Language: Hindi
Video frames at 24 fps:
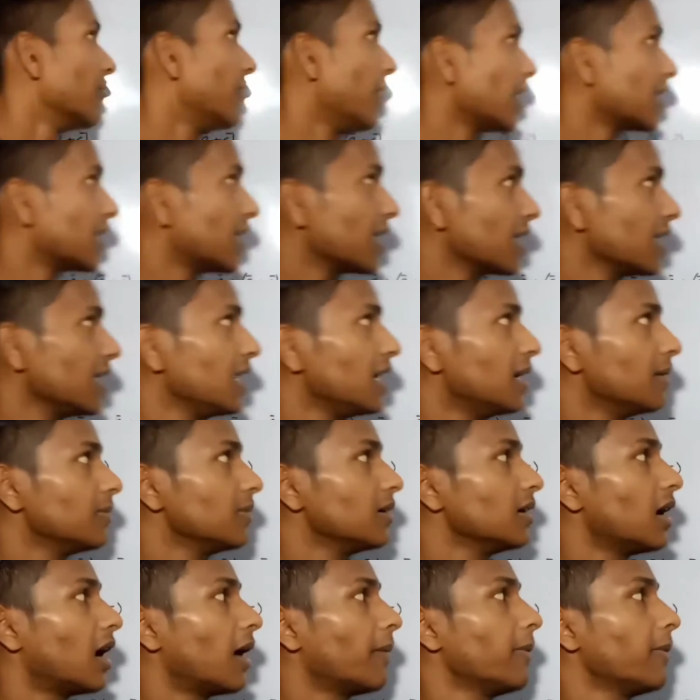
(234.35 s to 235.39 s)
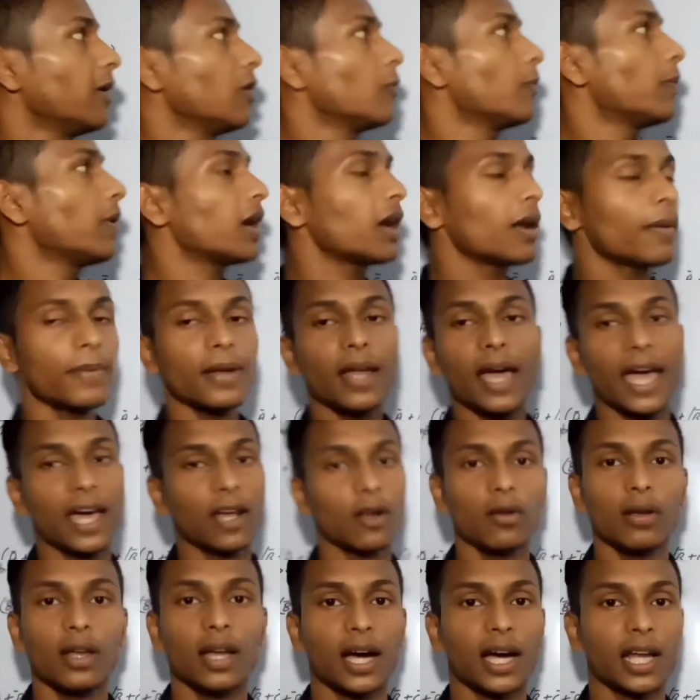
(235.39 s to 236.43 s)
वैक्टर के लिए हम हमें ऊपर अपना
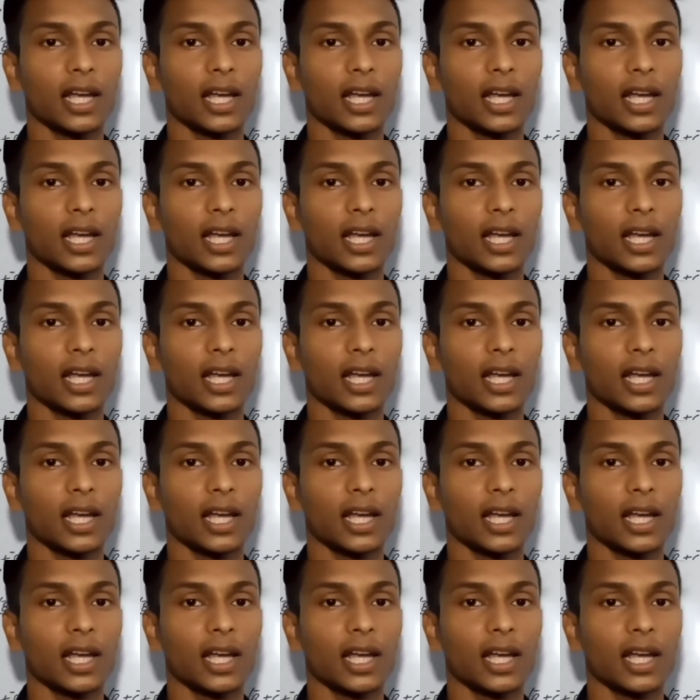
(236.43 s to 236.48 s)
एरो